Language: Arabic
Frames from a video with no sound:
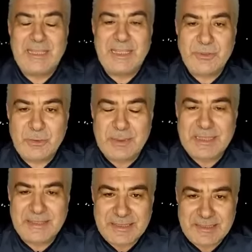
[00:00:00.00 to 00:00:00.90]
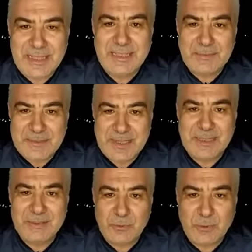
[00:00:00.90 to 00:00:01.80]
يجب أن تسأل
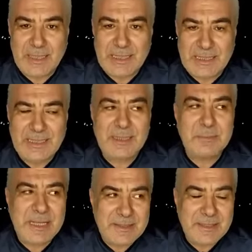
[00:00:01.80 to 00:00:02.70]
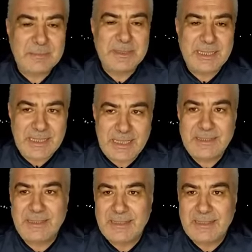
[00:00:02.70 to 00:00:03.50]
نفسك سؤالا لماذا ابتلاني